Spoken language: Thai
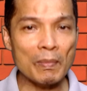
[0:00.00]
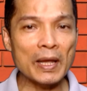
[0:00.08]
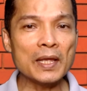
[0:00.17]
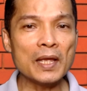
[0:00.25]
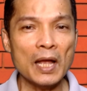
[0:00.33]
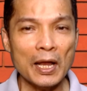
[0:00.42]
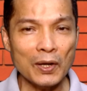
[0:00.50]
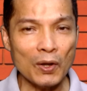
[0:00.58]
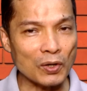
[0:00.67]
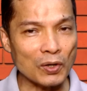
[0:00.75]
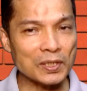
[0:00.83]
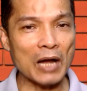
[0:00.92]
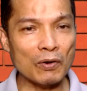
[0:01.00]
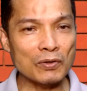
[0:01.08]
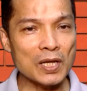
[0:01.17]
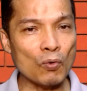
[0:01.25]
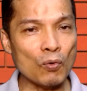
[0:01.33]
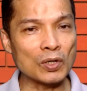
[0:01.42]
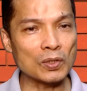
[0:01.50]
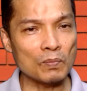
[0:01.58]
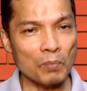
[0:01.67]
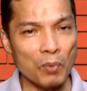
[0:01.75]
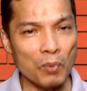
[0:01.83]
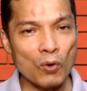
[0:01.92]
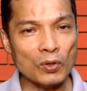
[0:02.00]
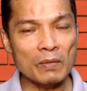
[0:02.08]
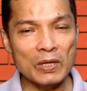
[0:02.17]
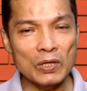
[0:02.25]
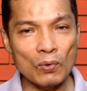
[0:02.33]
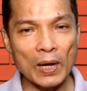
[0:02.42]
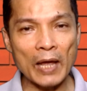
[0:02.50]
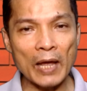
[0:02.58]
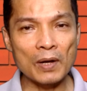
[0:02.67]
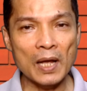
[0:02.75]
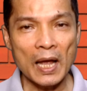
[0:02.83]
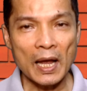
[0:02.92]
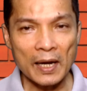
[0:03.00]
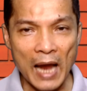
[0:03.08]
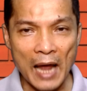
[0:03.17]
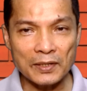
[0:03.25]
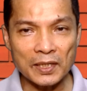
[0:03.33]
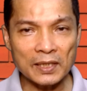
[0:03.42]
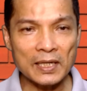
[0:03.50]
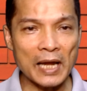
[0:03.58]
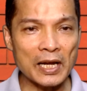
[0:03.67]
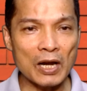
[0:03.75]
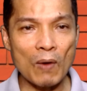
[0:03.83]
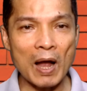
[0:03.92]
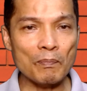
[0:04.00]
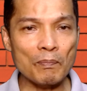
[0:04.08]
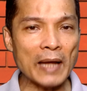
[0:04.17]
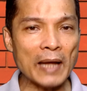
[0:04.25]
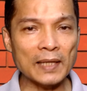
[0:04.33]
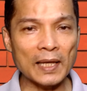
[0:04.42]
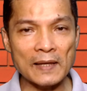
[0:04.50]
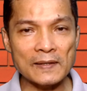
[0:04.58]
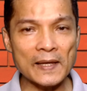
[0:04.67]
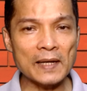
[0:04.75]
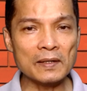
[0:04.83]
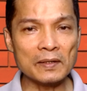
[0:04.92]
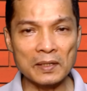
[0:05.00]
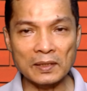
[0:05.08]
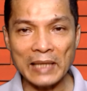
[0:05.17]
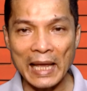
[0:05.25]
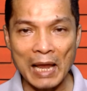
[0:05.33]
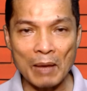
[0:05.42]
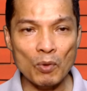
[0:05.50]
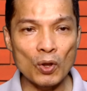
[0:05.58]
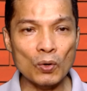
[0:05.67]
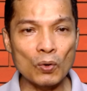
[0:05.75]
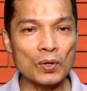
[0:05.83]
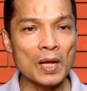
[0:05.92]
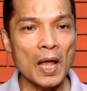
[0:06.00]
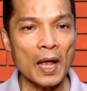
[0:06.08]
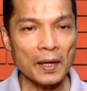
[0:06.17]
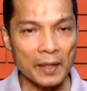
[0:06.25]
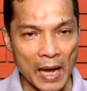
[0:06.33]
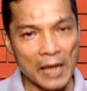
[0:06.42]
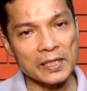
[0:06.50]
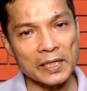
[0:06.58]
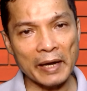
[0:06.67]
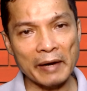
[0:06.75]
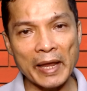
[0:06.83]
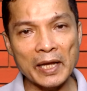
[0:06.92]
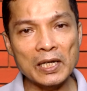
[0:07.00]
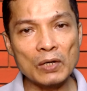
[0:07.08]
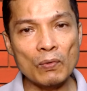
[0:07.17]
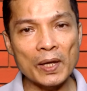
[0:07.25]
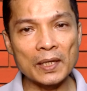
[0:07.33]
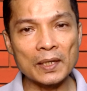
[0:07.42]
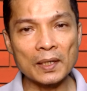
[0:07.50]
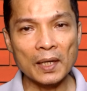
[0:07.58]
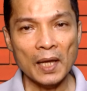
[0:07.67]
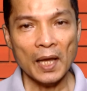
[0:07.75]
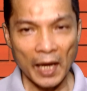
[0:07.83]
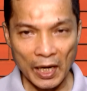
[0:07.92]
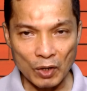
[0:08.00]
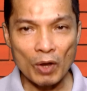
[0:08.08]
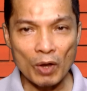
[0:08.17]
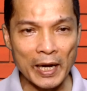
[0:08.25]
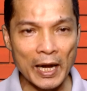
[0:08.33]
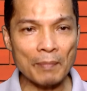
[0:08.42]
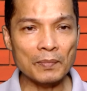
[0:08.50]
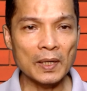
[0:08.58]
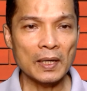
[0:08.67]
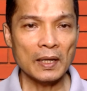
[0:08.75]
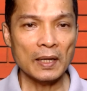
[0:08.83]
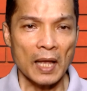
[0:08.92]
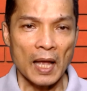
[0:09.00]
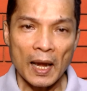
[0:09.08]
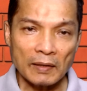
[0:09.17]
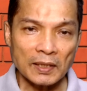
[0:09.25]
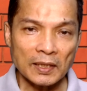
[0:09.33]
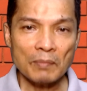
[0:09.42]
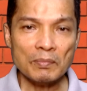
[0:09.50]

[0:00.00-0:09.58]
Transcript: ไหม นอกจากเราจะอุดโพรงที่มีอยู่แล้ว การยึดกันระหว่างแป้งแต่ละเส้น หรือแต่ละโมเลกุล น่าจะแข็งแรงขึ้นด้วย เห็นด้วยไหมครับ และถ้าทำ